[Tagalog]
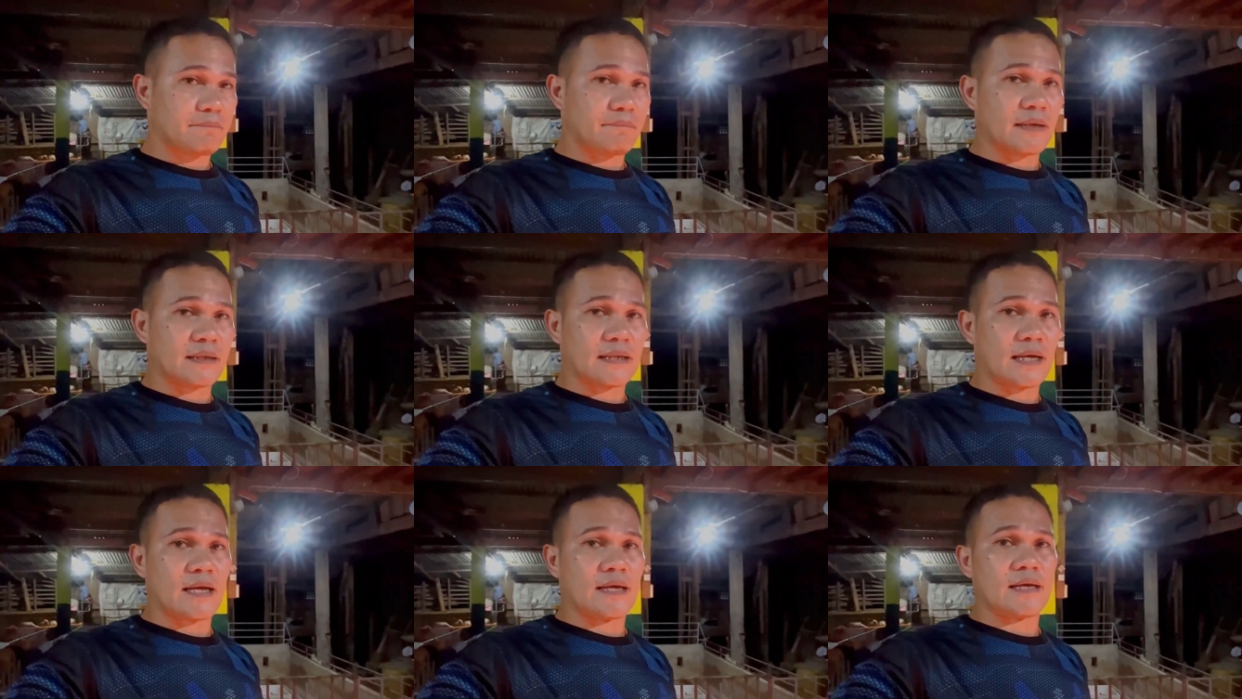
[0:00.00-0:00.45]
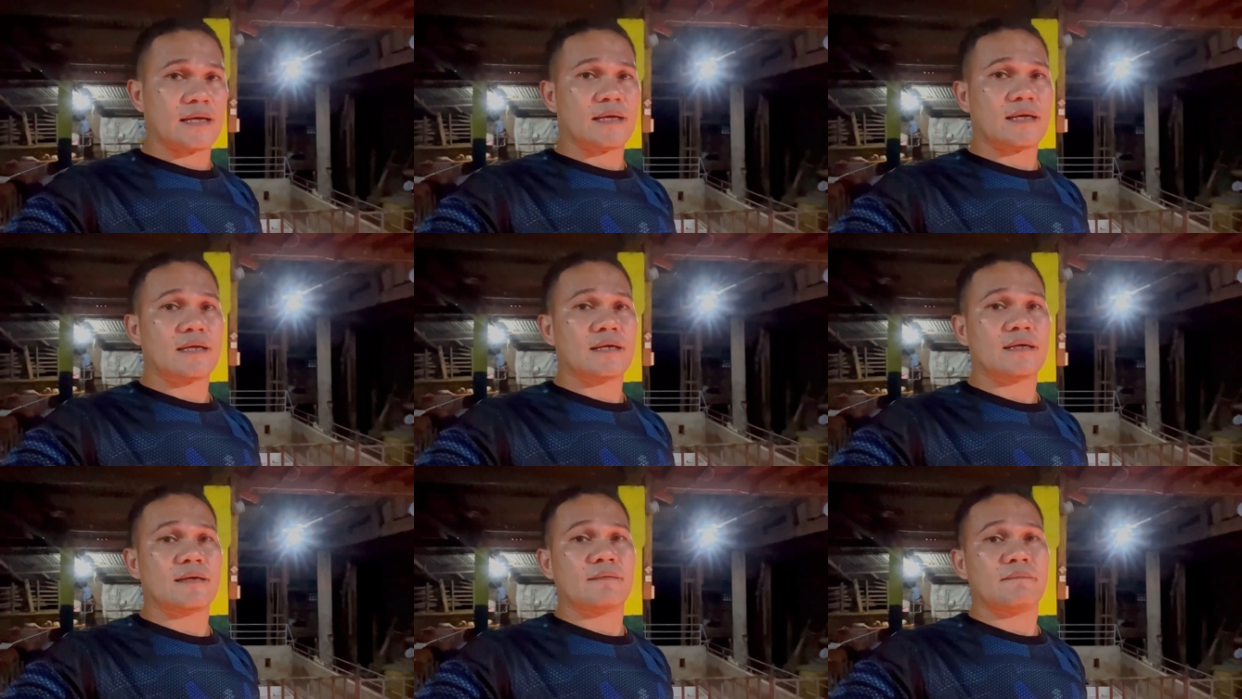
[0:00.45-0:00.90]
patay
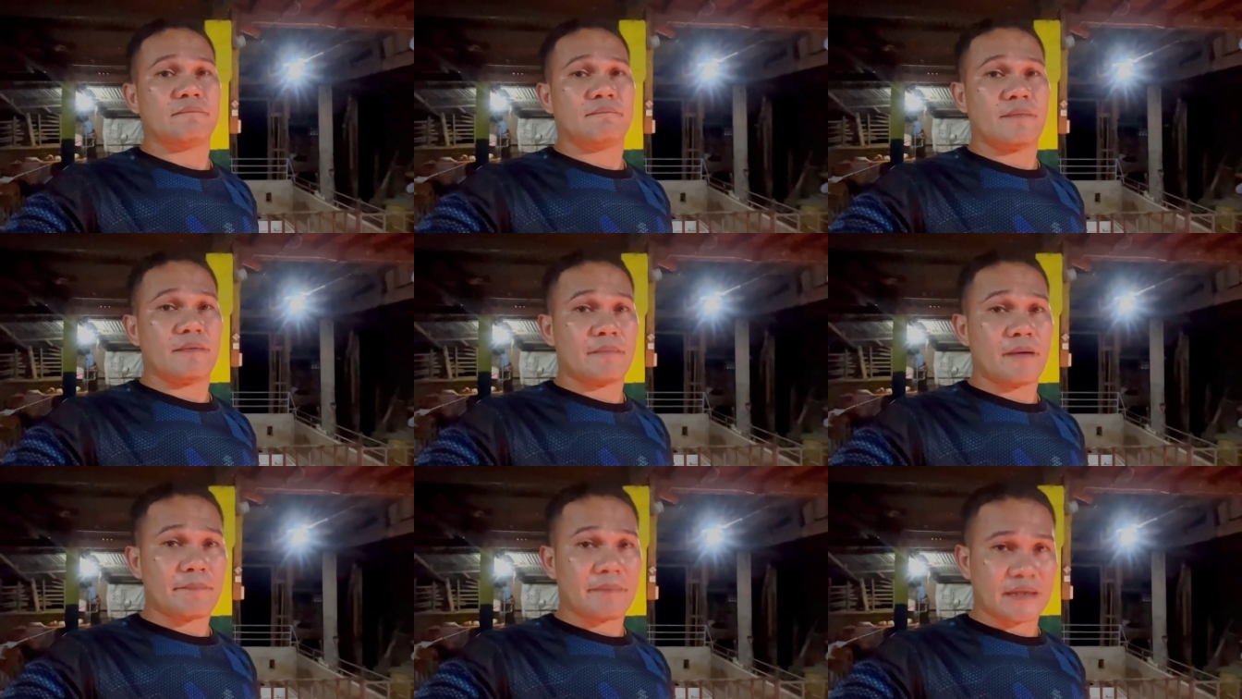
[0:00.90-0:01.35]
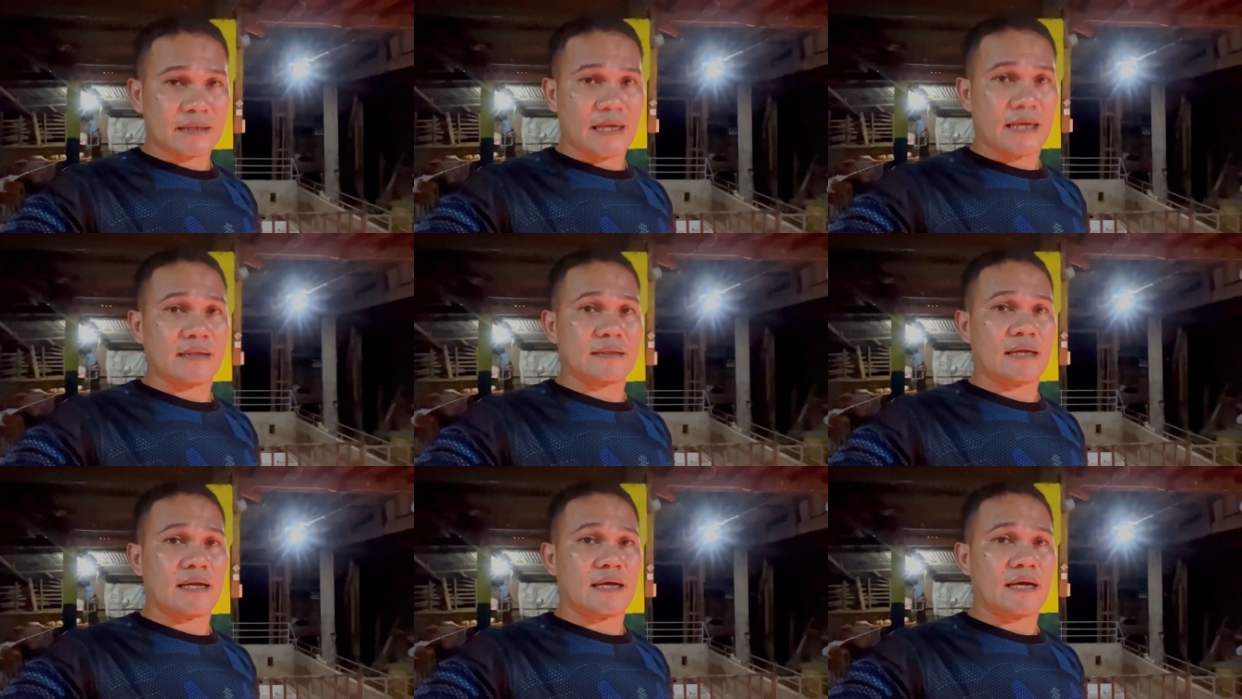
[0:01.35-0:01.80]

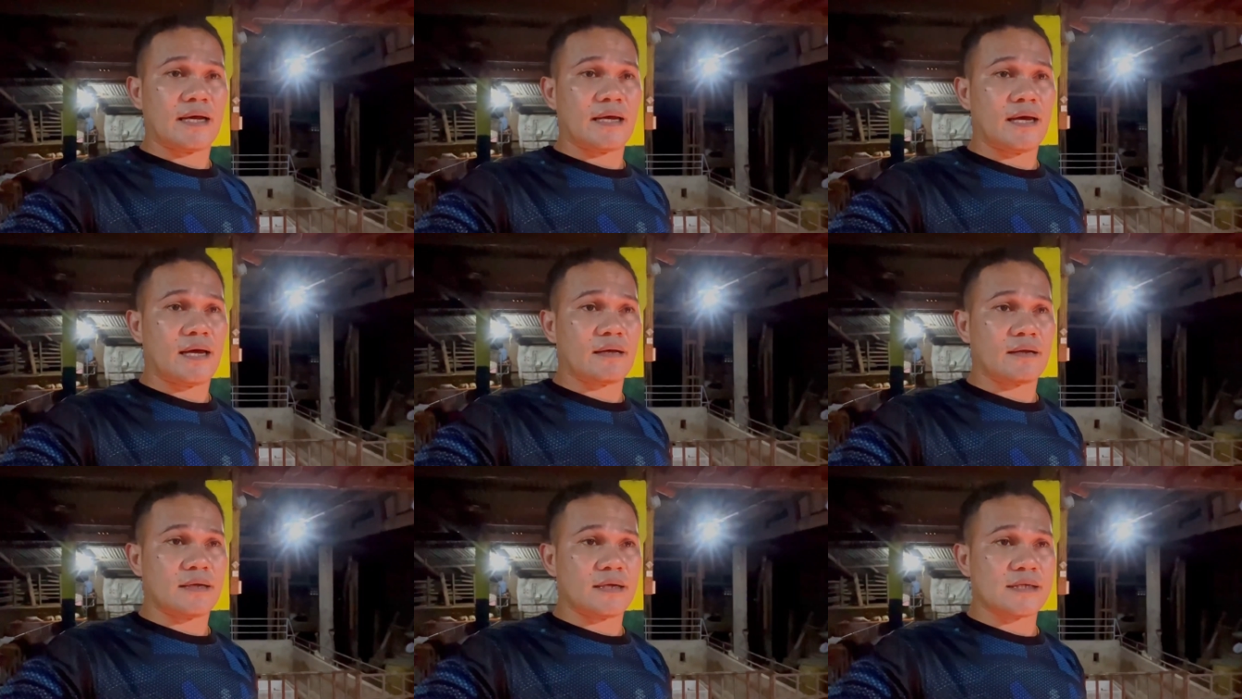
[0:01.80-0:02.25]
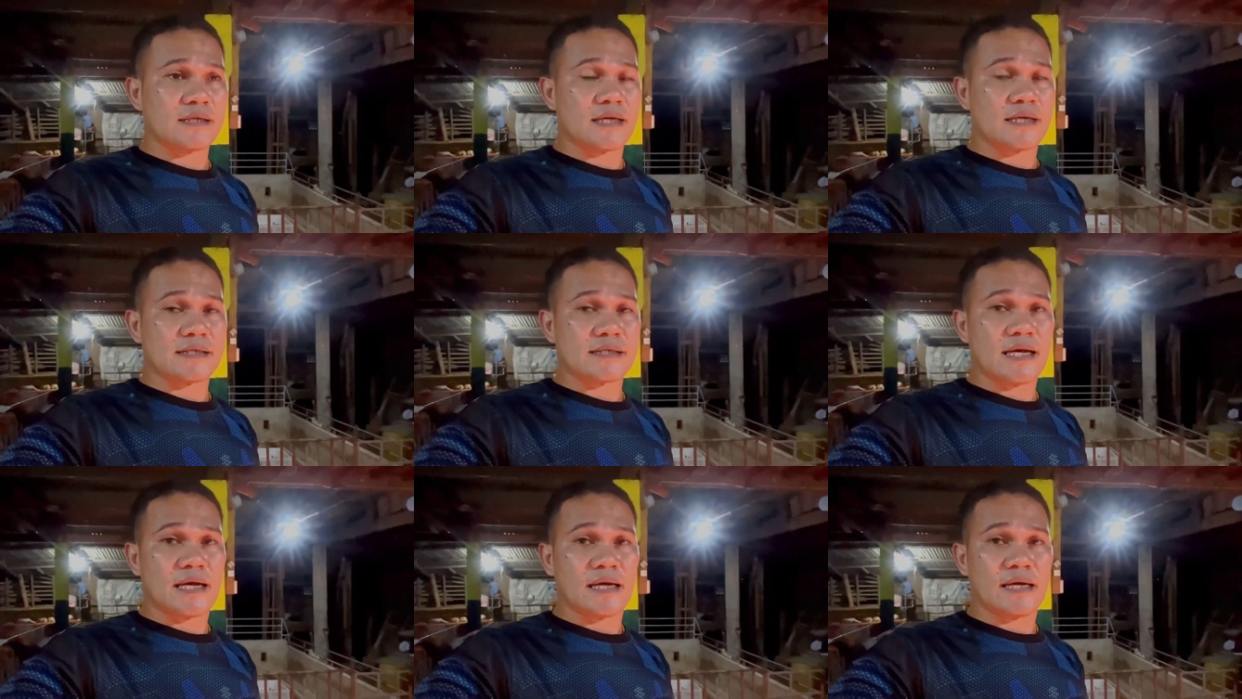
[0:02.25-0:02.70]
mamamatay talaga yan
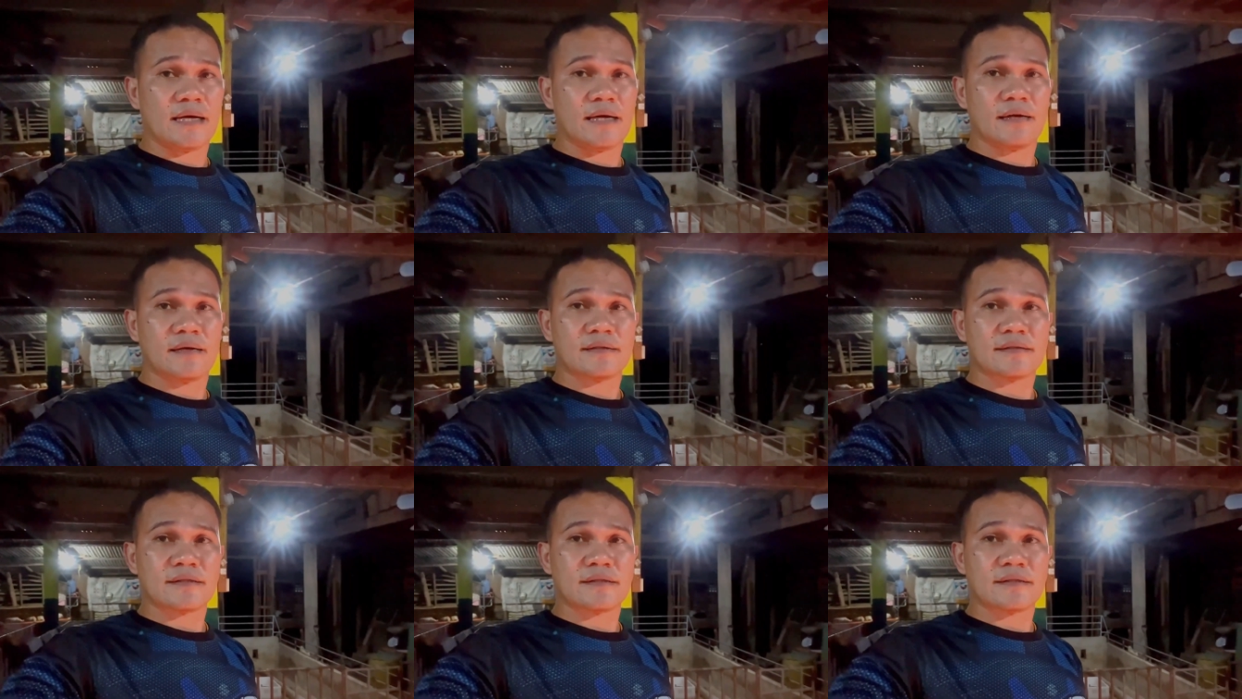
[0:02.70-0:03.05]
isa-isa